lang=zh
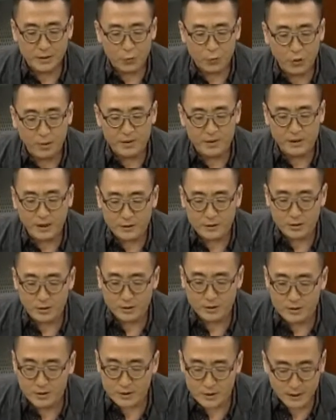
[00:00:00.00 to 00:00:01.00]
我们难
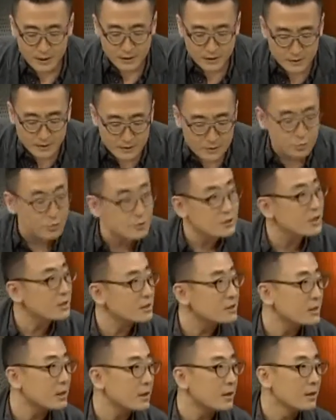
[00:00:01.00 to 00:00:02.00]
道应该根据
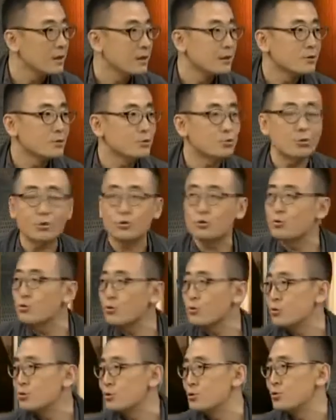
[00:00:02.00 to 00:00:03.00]
这些做
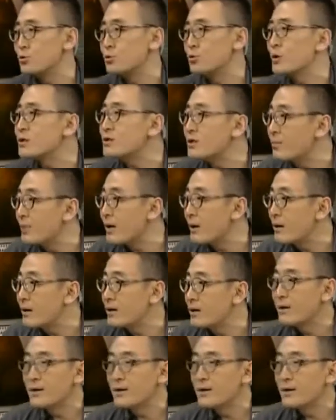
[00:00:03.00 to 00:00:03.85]
出抉择吗？